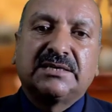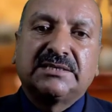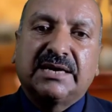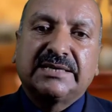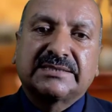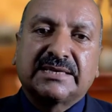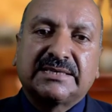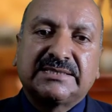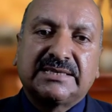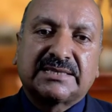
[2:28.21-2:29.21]
या इसके
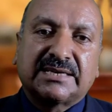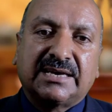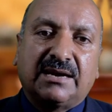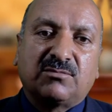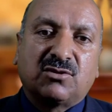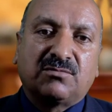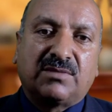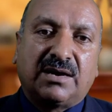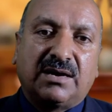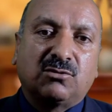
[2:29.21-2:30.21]
किसी हिस्सा के अमन
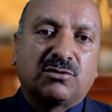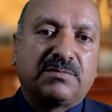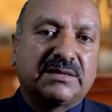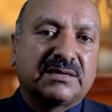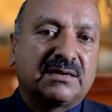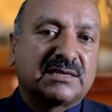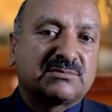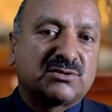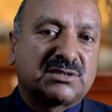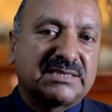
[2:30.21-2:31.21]
अमान और बेहतर
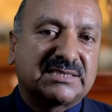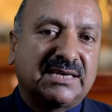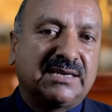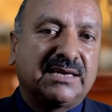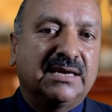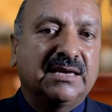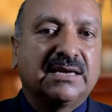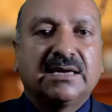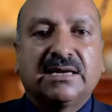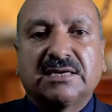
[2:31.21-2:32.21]
नज्म नस के लिए
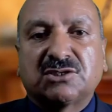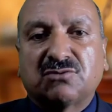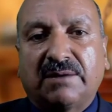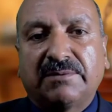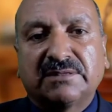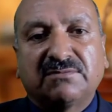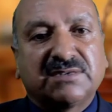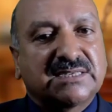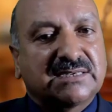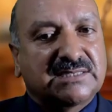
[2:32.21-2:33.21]
जवाबत
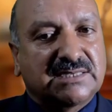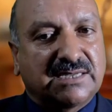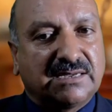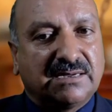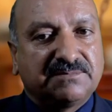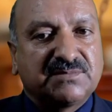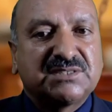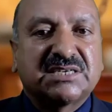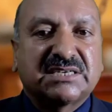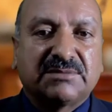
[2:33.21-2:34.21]
वजह कर सकेगा
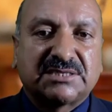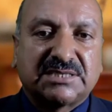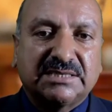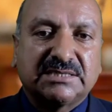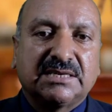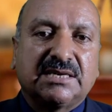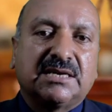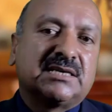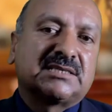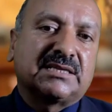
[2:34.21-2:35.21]
शिक नंबर सिक्स
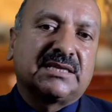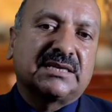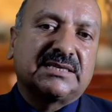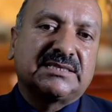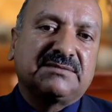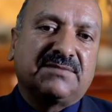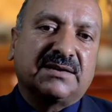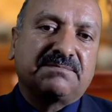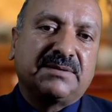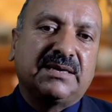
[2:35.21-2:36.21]
सदर किसी
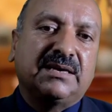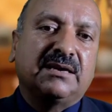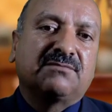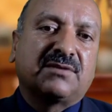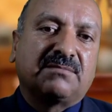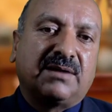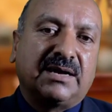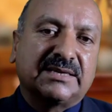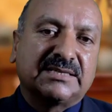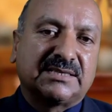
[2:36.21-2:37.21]
वक्त भी
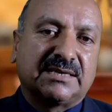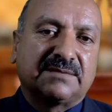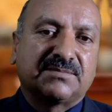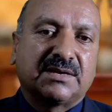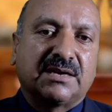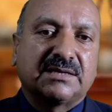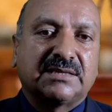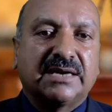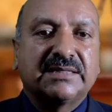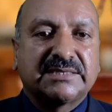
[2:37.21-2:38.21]
फरमान के ज़रिए
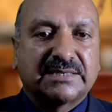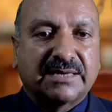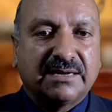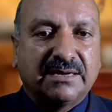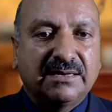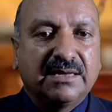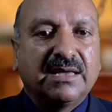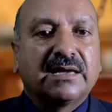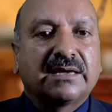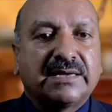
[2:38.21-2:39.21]
हदायत दे सकेगा
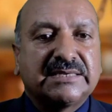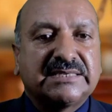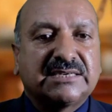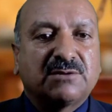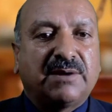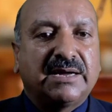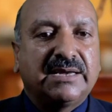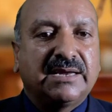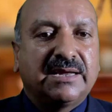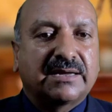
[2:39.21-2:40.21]
कि किसी
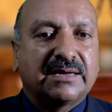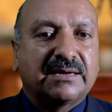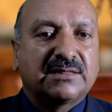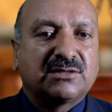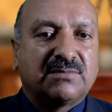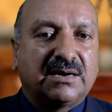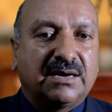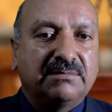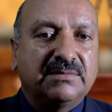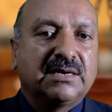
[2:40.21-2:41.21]
कबायली इलाके का
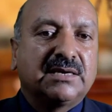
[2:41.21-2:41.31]
तमाम